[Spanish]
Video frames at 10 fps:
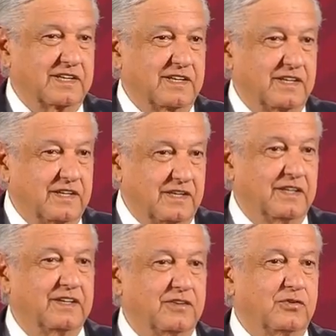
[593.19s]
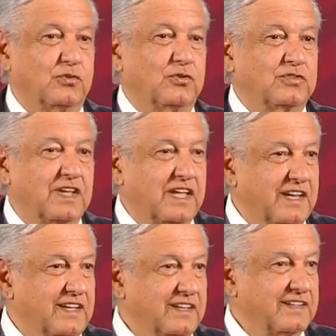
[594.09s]
que no nos
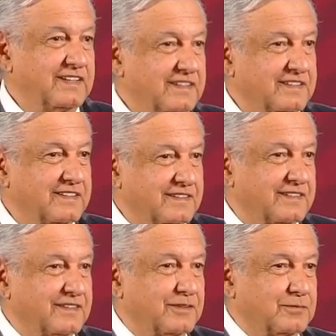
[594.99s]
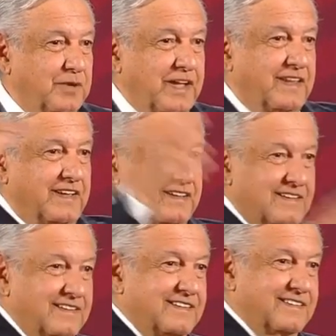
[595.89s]
quieren puedan
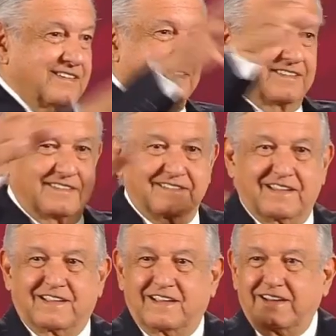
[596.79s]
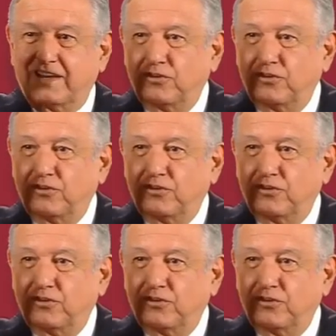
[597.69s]
sacar la